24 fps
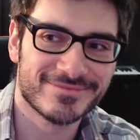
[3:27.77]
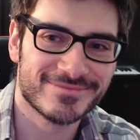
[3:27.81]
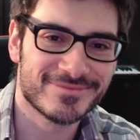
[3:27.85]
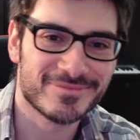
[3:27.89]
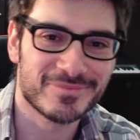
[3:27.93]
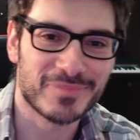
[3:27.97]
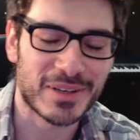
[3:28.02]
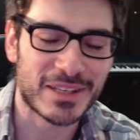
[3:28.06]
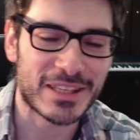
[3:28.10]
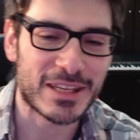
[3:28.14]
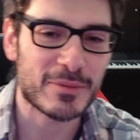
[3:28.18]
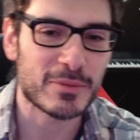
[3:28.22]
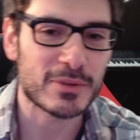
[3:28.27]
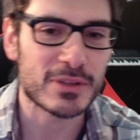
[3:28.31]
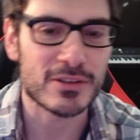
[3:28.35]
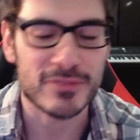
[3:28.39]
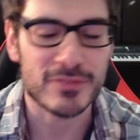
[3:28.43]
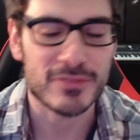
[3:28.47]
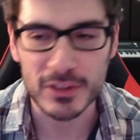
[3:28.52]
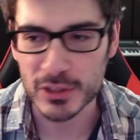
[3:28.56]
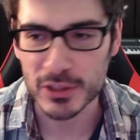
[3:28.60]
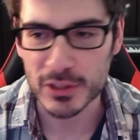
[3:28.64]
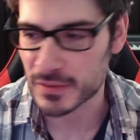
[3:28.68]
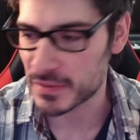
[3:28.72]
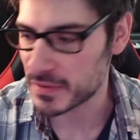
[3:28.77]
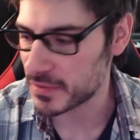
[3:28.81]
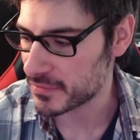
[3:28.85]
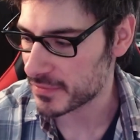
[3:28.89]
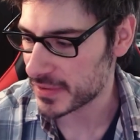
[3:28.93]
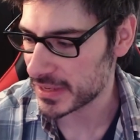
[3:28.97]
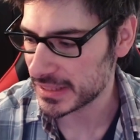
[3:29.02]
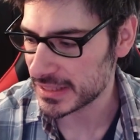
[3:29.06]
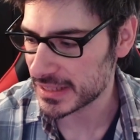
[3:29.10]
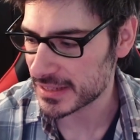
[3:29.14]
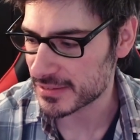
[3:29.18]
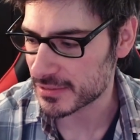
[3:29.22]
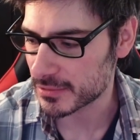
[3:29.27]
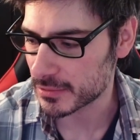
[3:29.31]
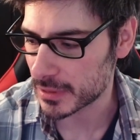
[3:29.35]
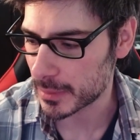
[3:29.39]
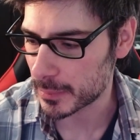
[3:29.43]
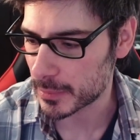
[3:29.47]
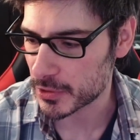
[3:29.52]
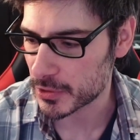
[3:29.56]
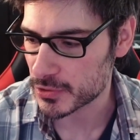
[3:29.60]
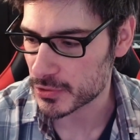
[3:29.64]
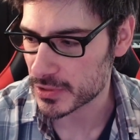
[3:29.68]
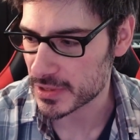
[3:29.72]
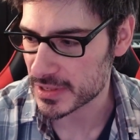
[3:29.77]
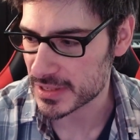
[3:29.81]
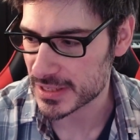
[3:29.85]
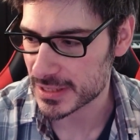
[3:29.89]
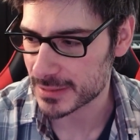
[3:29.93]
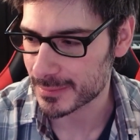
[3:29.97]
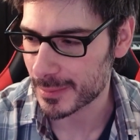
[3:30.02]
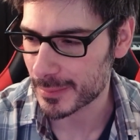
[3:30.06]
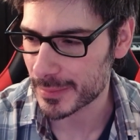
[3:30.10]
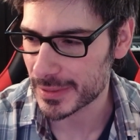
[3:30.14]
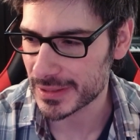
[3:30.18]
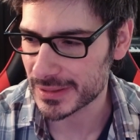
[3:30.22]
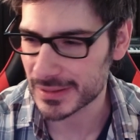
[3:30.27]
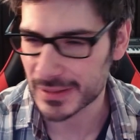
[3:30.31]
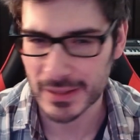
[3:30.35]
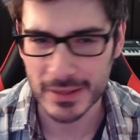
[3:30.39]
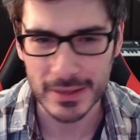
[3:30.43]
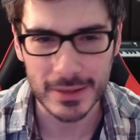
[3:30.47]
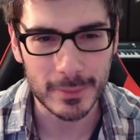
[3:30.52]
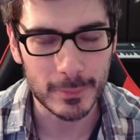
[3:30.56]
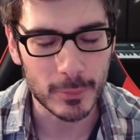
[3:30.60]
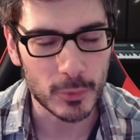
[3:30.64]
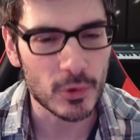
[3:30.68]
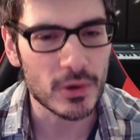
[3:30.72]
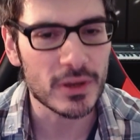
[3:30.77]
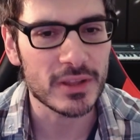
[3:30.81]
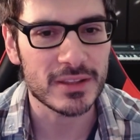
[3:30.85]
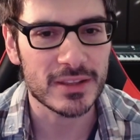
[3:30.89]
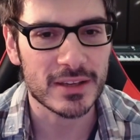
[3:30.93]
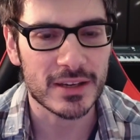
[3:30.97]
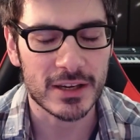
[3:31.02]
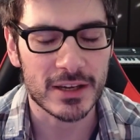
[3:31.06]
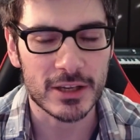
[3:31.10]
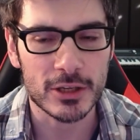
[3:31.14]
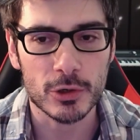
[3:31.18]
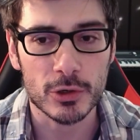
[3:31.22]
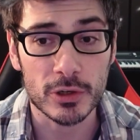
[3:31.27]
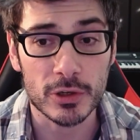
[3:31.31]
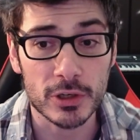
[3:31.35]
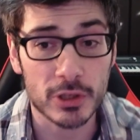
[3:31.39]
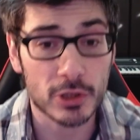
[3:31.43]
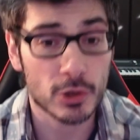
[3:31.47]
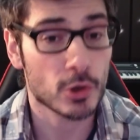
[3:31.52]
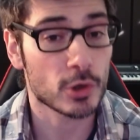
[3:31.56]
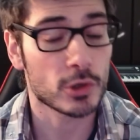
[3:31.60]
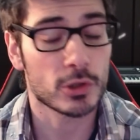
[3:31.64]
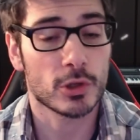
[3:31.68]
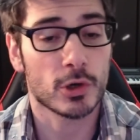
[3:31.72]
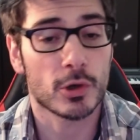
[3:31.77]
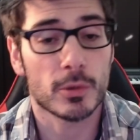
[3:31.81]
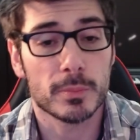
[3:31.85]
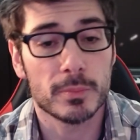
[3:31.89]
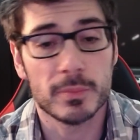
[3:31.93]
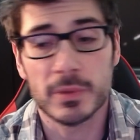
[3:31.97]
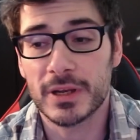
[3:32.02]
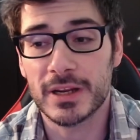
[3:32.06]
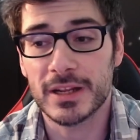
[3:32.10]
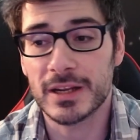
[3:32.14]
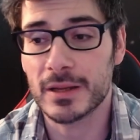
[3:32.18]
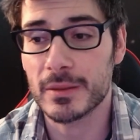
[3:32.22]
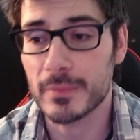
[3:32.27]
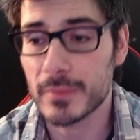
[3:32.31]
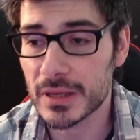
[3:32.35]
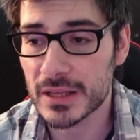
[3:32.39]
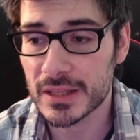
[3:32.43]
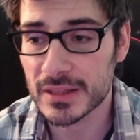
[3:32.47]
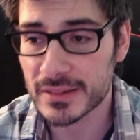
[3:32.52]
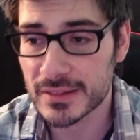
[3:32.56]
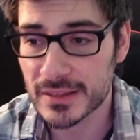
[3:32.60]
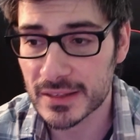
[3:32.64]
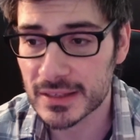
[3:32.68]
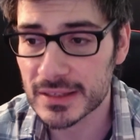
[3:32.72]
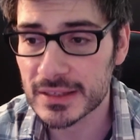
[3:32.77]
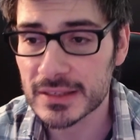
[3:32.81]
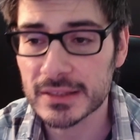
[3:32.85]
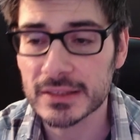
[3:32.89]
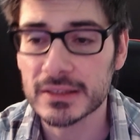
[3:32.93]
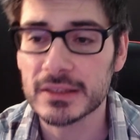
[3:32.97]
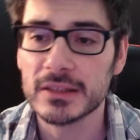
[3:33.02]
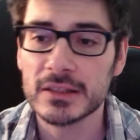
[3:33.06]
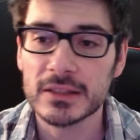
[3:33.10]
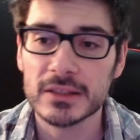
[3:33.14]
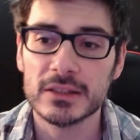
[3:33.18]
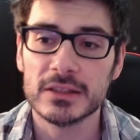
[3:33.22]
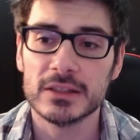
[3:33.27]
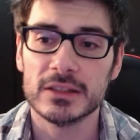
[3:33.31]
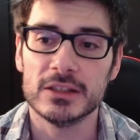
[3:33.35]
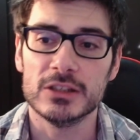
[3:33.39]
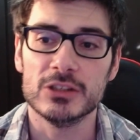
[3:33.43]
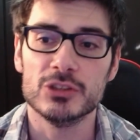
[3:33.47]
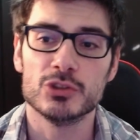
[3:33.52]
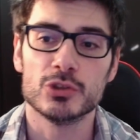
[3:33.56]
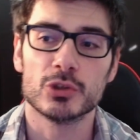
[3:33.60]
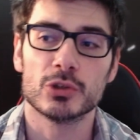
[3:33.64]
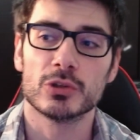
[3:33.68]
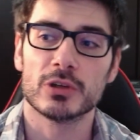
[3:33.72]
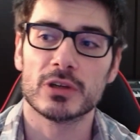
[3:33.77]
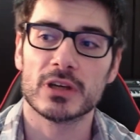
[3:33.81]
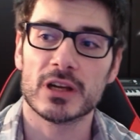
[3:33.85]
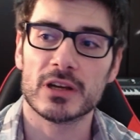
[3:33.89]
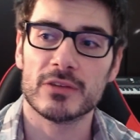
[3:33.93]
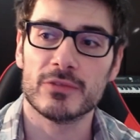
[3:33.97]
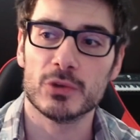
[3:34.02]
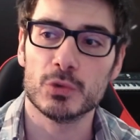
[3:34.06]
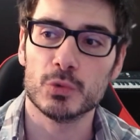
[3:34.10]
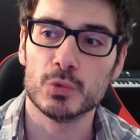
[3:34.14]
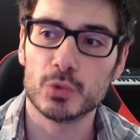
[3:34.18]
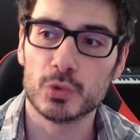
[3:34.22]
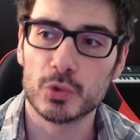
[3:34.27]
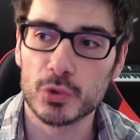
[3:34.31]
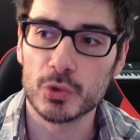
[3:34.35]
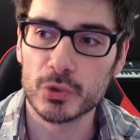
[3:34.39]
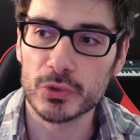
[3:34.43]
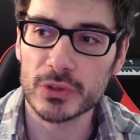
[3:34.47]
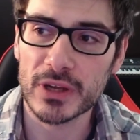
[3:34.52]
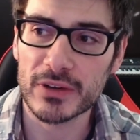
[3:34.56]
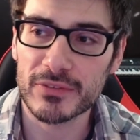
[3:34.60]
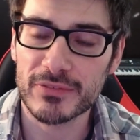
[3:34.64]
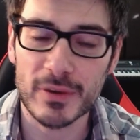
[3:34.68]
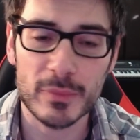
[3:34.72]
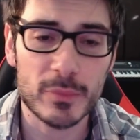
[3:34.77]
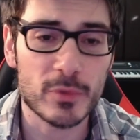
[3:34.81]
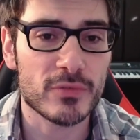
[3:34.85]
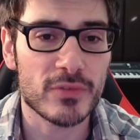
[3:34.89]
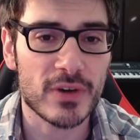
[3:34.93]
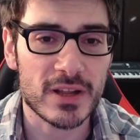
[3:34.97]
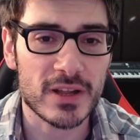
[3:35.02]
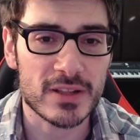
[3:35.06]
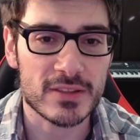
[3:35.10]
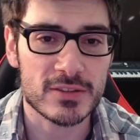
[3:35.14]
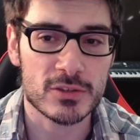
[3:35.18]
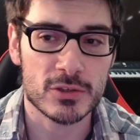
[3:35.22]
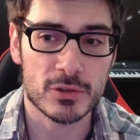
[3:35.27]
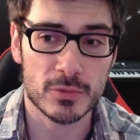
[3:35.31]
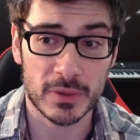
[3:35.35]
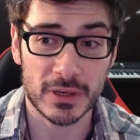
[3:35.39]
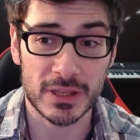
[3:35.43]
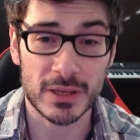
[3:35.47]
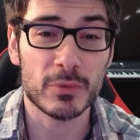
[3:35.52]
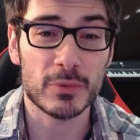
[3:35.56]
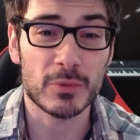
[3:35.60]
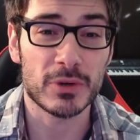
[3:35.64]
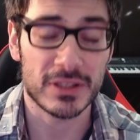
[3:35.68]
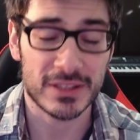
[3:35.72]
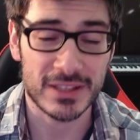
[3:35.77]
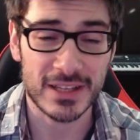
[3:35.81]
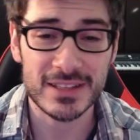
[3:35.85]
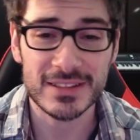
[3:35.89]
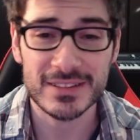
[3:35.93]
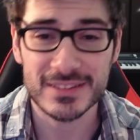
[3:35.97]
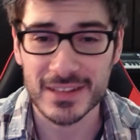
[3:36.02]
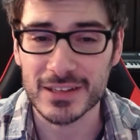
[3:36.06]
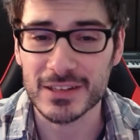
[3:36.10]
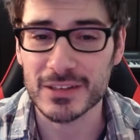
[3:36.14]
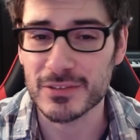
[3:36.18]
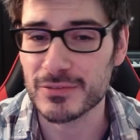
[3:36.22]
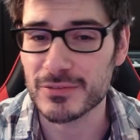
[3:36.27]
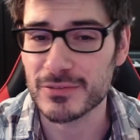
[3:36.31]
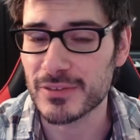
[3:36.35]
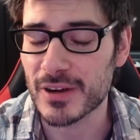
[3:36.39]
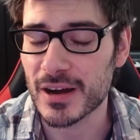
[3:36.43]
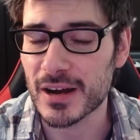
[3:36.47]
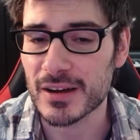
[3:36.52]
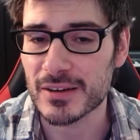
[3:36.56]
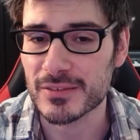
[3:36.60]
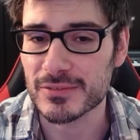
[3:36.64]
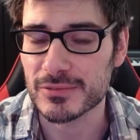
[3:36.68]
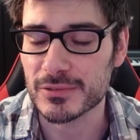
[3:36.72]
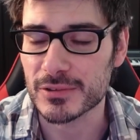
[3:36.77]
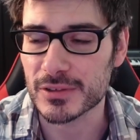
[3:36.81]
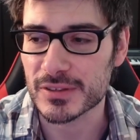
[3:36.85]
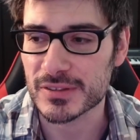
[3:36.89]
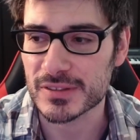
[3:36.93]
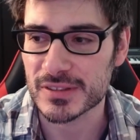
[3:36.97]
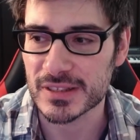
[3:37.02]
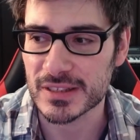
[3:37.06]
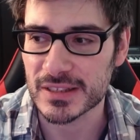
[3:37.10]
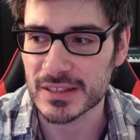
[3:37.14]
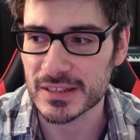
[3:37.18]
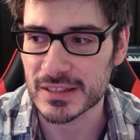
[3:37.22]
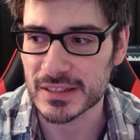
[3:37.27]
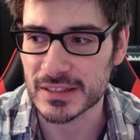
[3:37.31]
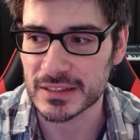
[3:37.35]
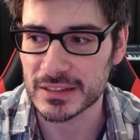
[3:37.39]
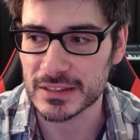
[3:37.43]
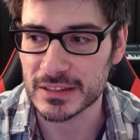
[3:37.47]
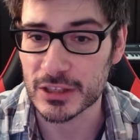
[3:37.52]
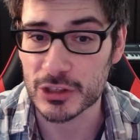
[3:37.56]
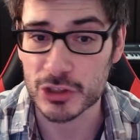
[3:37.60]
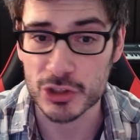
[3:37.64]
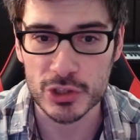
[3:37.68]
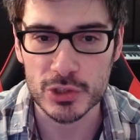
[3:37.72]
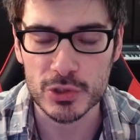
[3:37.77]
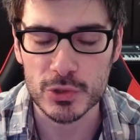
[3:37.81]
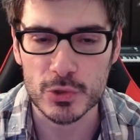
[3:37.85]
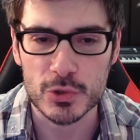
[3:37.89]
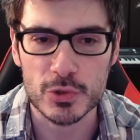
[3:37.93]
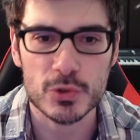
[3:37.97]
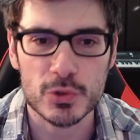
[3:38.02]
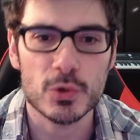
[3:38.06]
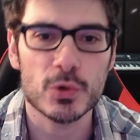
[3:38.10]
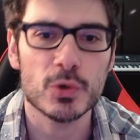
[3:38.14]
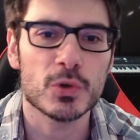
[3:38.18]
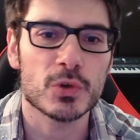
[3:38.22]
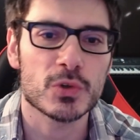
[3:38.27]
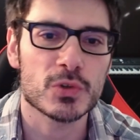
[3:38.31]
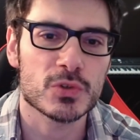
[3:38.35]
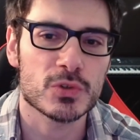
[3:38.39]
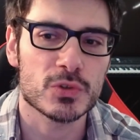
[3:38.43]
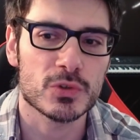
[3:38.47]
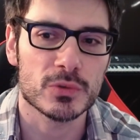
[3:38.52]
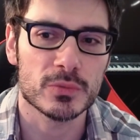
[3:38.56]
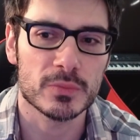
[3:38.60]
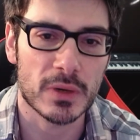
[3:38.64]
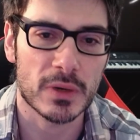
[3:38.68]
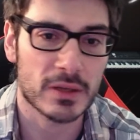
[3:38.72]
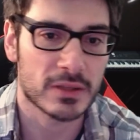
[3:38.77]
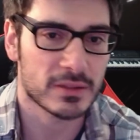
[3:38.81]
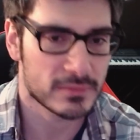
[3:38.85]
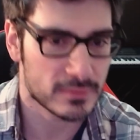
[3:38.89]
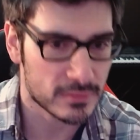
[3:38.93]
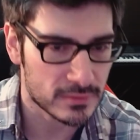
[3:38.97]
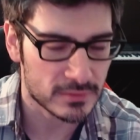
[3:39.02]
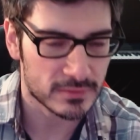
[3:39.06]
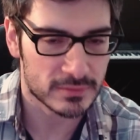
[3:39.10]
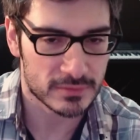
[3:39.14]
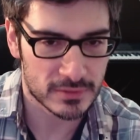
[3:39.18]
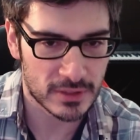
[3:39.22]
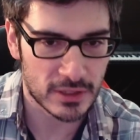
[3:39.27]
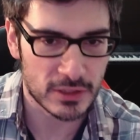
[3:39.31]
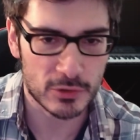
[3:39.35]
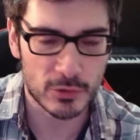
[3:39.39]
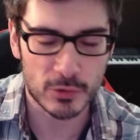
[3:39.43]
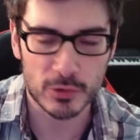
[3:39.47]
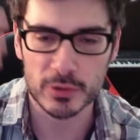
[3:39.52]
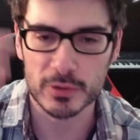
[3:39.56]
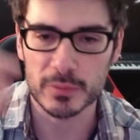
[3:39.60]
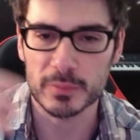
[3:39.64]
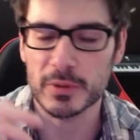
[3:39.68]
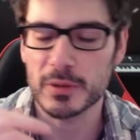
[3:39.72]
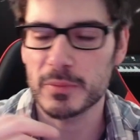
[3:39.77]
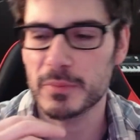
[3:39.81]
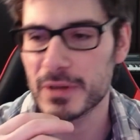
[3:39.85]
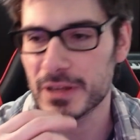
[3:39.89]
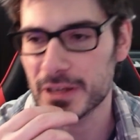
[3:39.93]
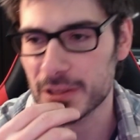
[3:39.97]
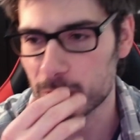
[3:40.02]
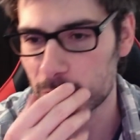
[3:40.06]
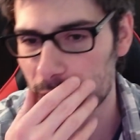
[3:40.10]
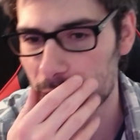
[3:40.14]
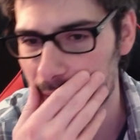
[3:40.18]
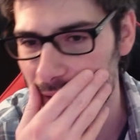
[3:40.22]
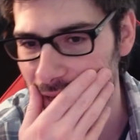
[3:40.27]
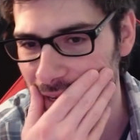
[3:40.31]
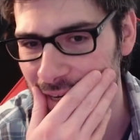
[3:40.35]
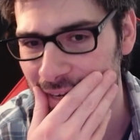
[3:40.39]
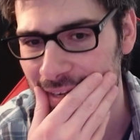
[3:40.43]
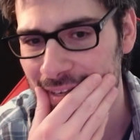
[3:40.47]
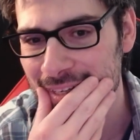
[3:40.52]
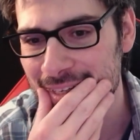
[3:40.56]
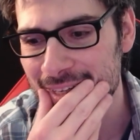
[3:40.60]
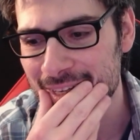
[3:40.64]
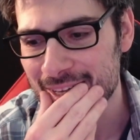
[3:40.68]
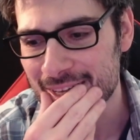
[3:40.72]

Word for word: partiamo dal fatto che Wim Wenders è una persona estremamente poetica, io ricorderò perennemente il giorno che era venuto da Fabio Fazio, parliamo di tanti anni fa, forse il decennio scorso, ma intendo i primi anni 2000,